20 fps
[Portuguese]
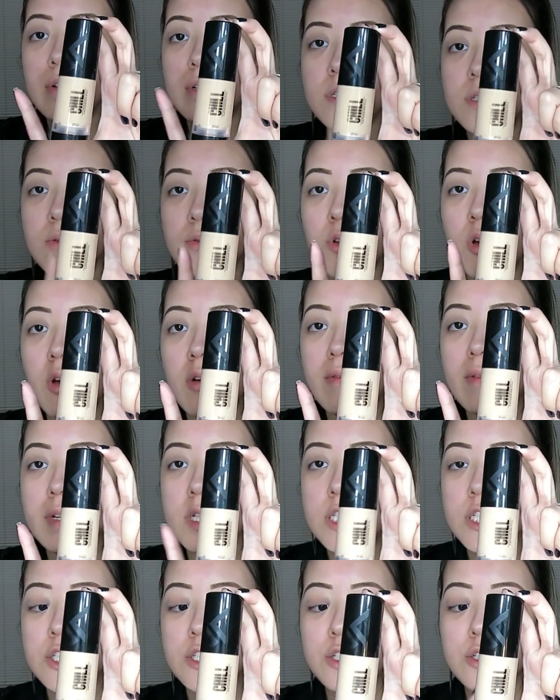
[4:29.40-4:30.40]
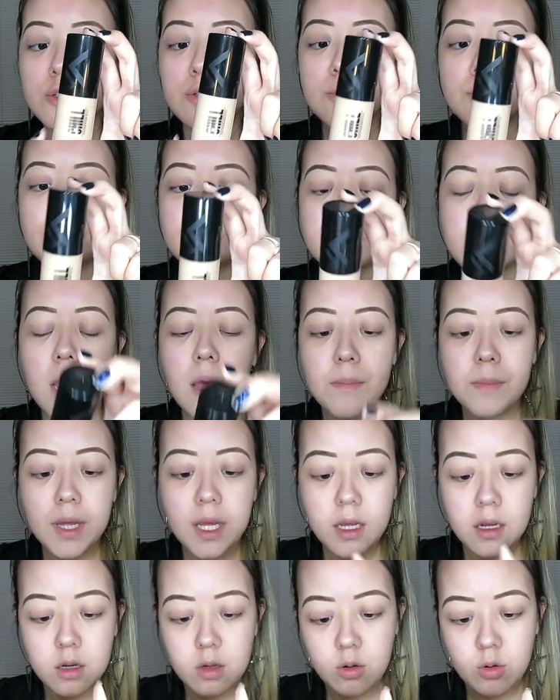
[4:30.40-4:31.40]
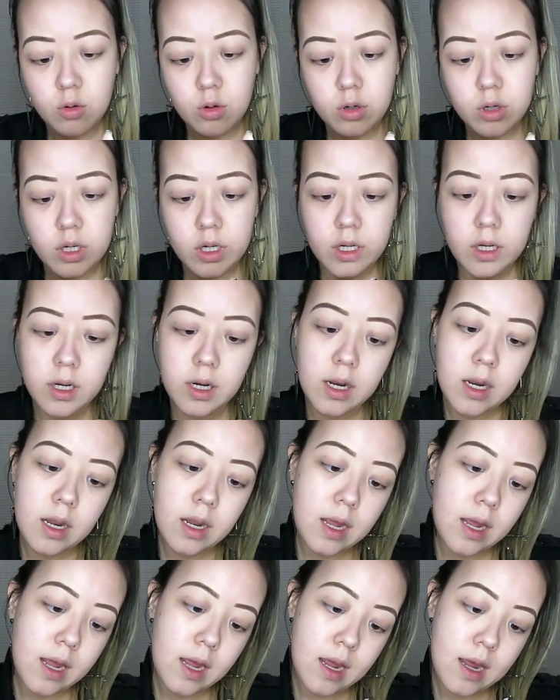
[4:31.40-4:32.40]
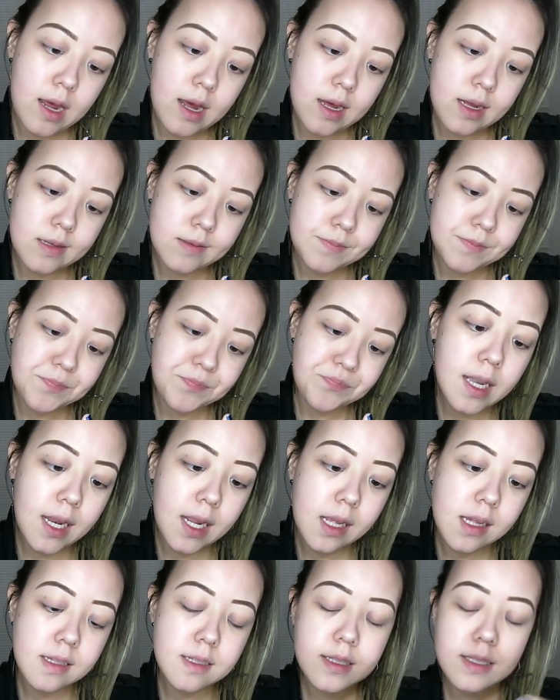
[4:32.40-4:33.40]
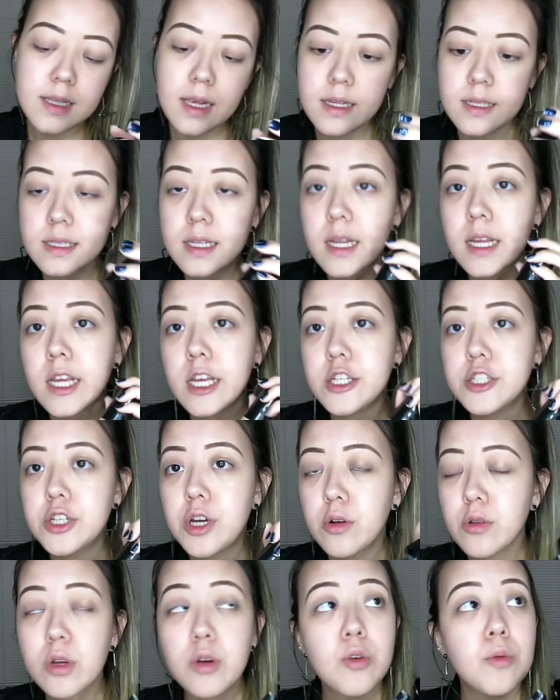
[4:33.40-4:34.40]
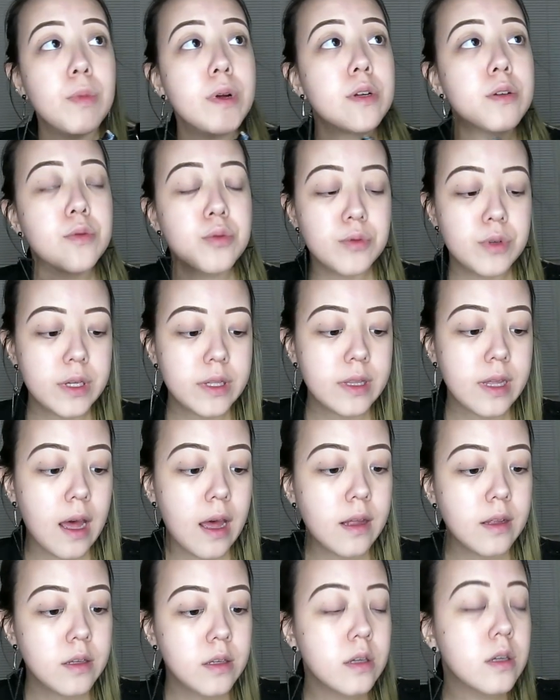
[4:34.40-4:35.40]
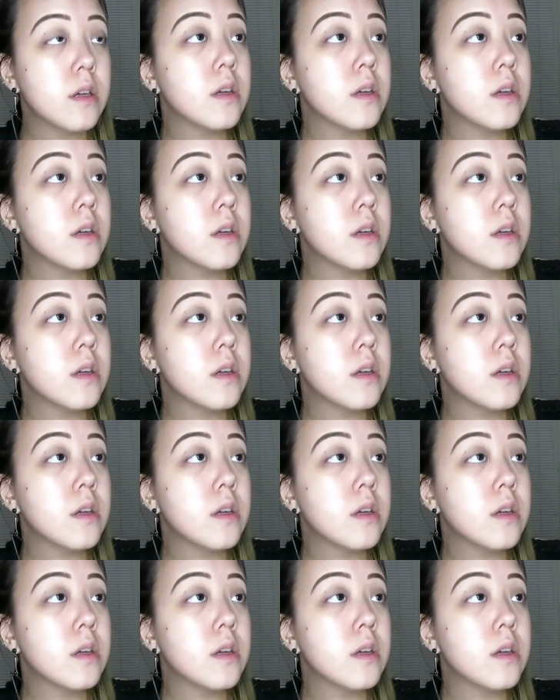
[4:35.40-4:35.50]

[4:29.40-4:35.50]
coleção nova, Chill. A minha cor é a 3. Essa daqui é de alta cobertura, tá?